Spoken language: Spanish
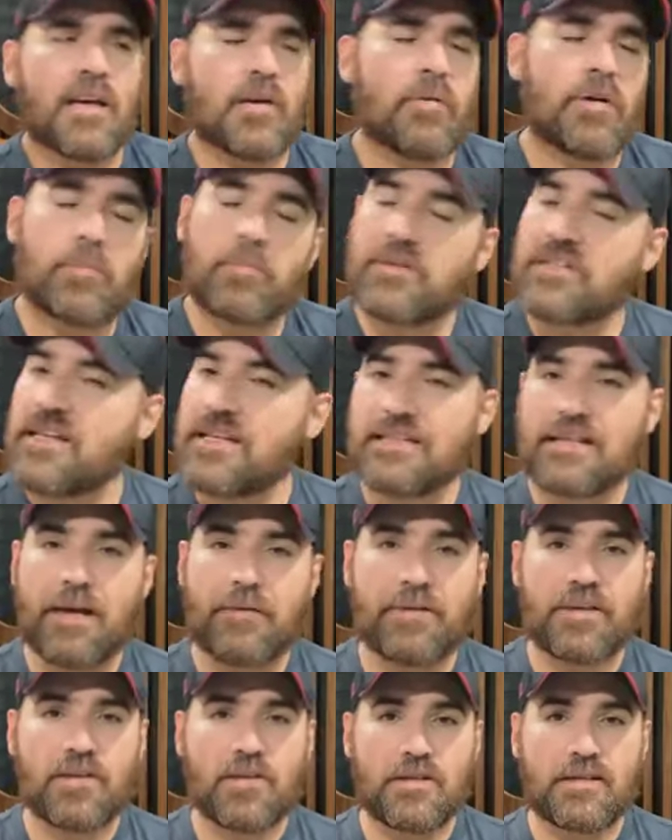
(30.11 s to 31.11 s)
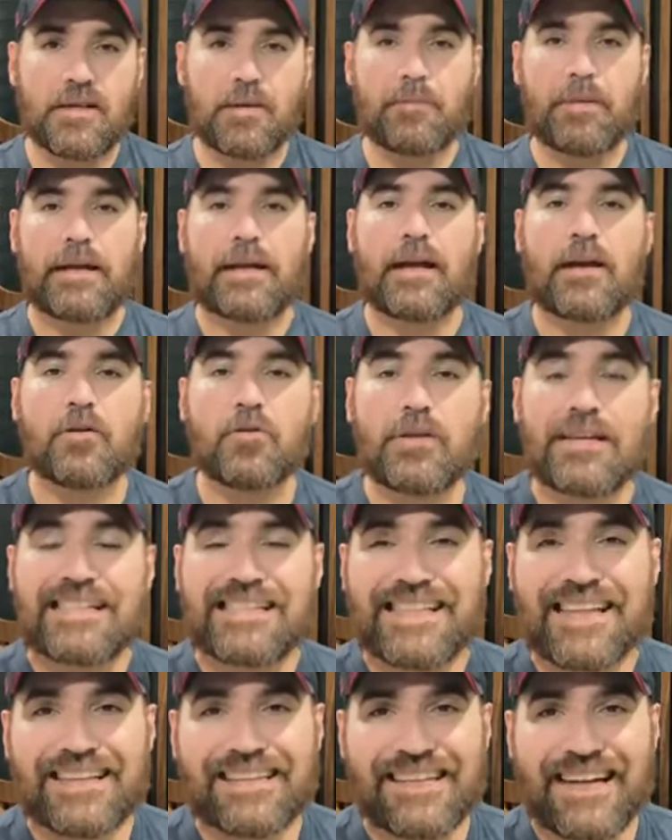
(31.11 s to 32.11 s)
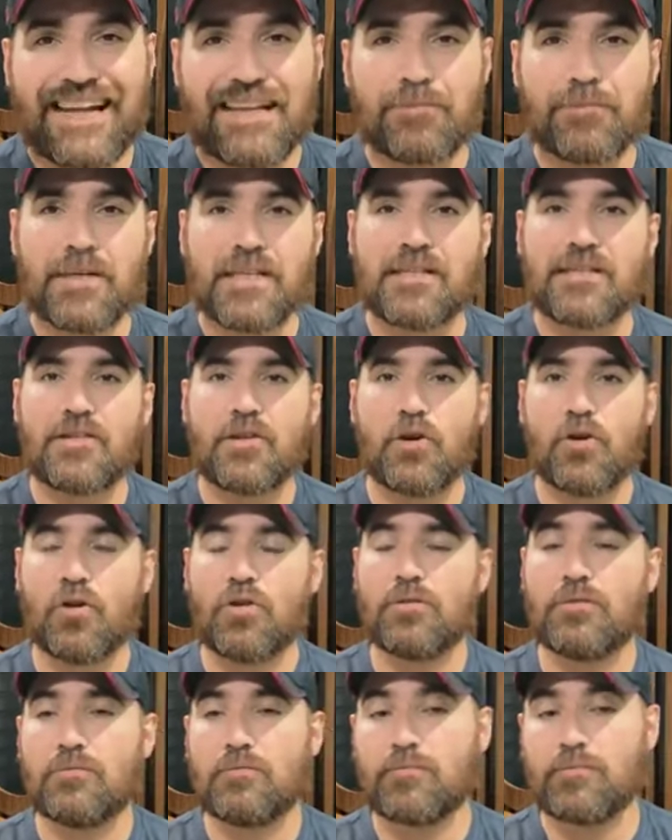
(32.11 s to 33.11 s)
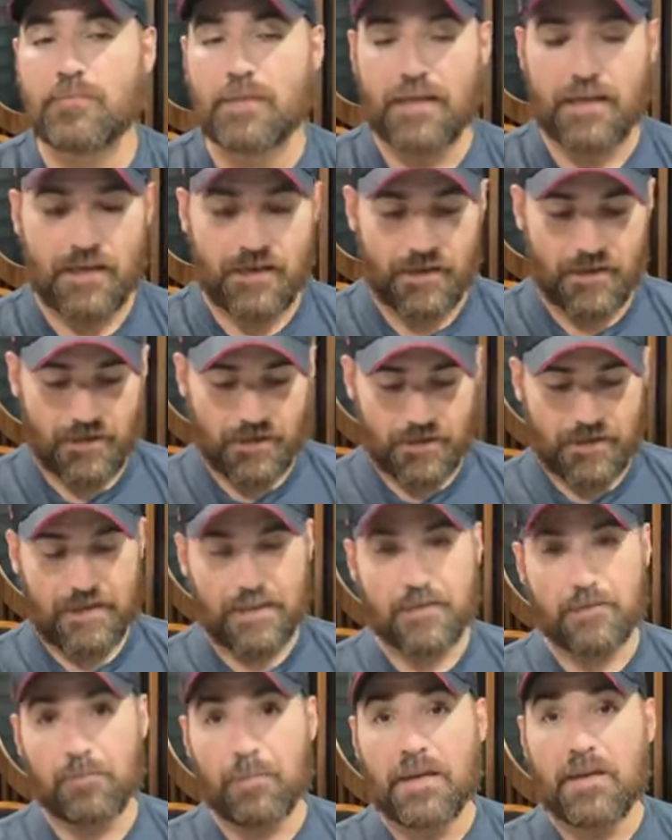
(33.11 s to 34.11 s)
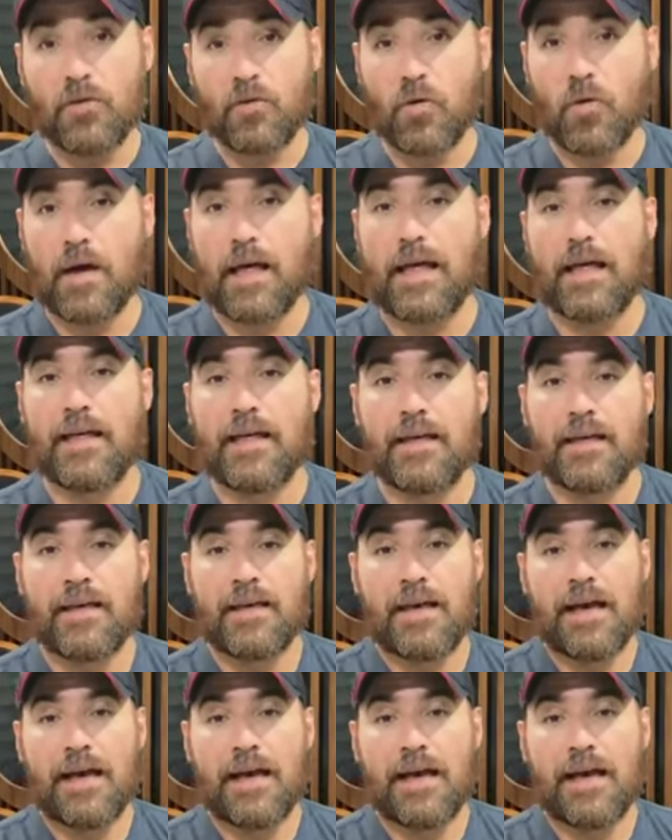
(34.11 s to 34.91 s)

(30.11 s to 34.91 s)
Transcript: Y bueno, pues ya saben, yo siempre que hago esta transmisión eh, les pido a,